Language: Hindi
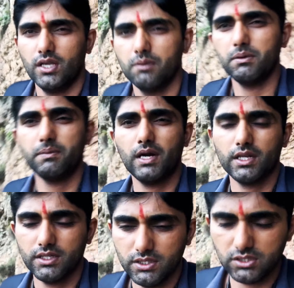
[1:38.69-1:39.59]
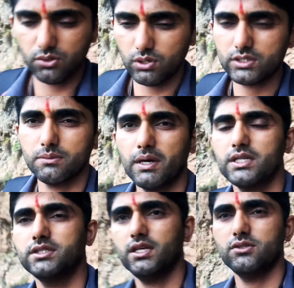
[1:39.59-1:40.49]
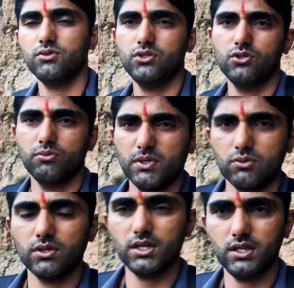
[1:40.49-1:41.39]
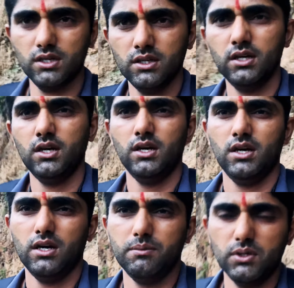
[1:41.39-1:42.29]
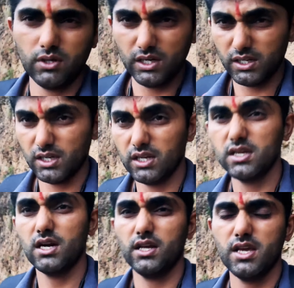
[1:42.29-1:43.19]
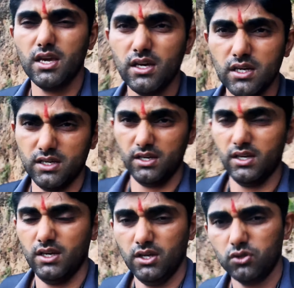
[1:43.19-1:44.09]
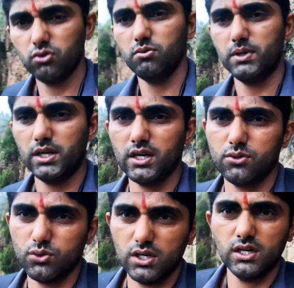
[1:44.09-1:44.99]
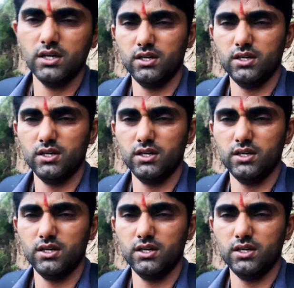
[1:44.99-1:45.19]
ये अभी पहाड़ के नीचे थोड़ा सा बारिश तेज़ हुई थी तो मैं रुक गया था अभी और हल्की हल्की आ रही है तो मैंने कहा रुकना